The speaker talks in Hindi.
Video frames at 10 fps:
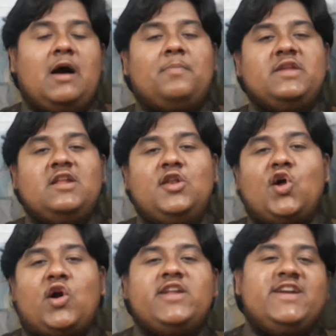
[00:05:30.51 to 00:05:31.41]
अपनी
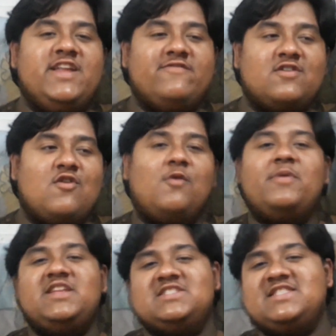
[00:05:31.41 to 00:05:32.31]
लॉर्ड एंडेवर को
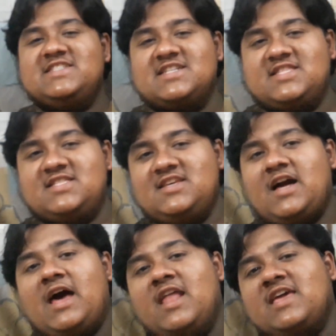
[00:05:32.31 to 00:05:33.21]
कंपटीशन दे सकती थी
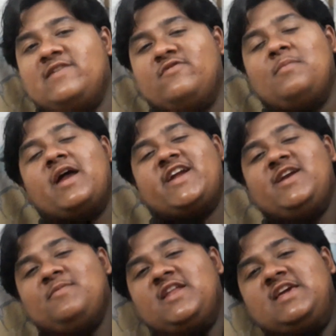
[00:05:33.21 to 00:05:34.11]
हालांकि अब वो
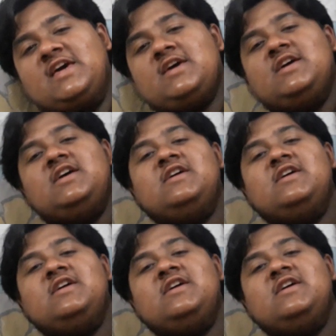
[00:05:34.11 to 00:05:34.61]
मार्केट में नहीं है